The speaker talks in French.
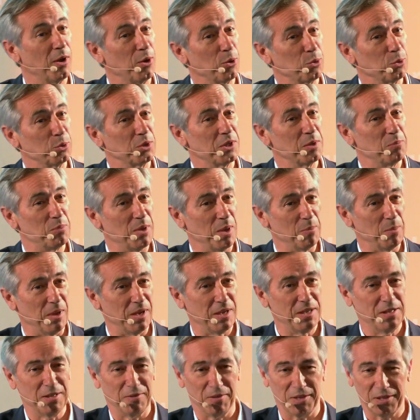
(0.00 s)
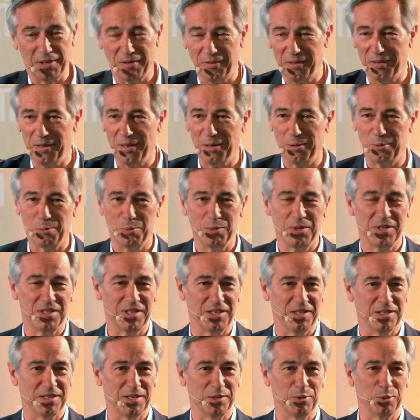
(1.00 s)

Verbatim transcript: rencontré Pierre-Marie, d'avoir travaillé avec lui ces, ces,